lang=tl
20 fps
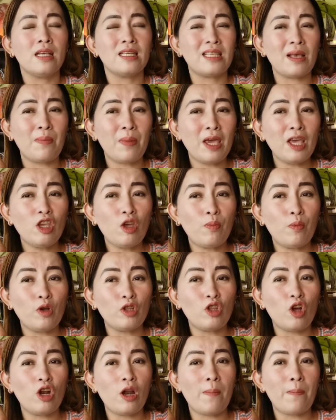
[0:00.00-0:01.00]
Sabihin niyo po
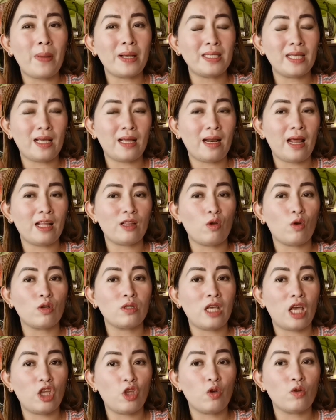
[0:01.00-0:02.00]
ito ng
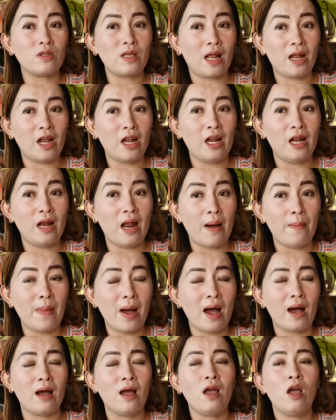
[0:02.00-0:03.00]
pasikreto sa inyong sarili
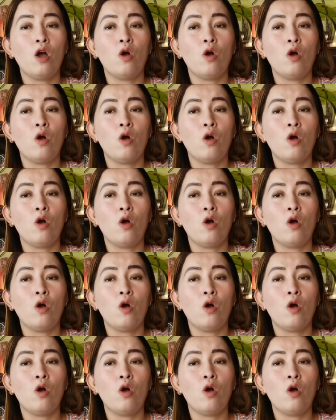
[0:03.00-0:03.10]
lamang.